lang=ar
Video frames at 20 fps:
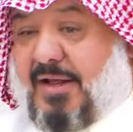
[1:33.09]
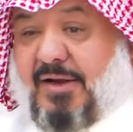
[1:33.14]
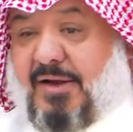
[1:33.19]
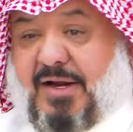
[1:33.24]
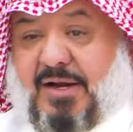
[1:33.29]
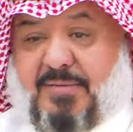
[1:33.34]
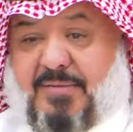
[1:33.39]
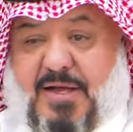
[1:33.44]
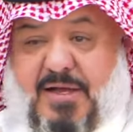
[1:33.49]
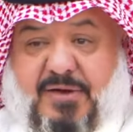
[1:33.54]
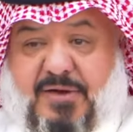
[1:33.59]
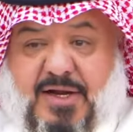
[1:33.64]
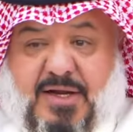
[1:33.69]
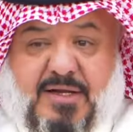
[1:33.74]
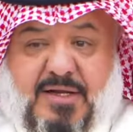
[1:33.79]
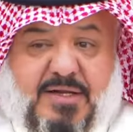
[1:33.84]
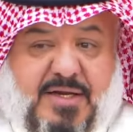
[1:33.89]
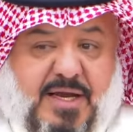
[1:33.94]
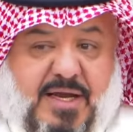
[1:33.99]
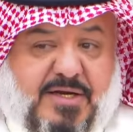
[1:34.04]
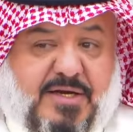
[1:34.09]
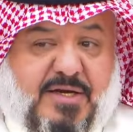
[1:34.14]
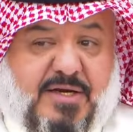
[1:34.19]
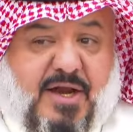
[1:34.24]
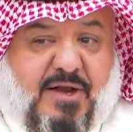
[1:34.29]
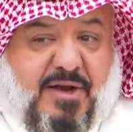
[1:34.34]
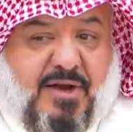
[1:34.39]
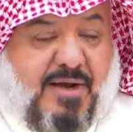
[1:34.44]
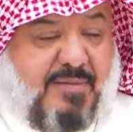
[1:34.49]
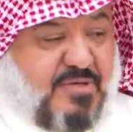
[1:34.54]
رحم يعني
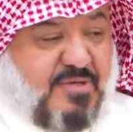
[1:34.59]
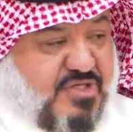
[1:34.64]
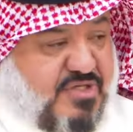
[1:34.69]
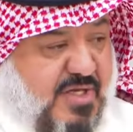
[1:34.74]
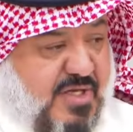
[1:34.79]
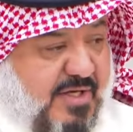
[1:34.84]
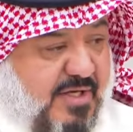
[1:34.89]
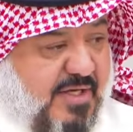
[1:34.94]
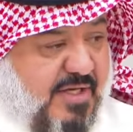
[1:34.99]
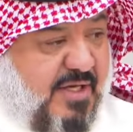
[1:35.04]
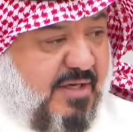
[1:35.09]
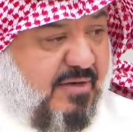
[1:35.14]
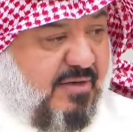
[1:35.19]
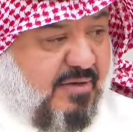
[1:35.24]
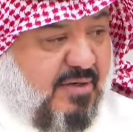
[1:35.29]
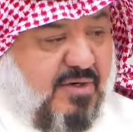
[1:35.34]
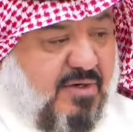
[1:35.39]
نرحم الصغير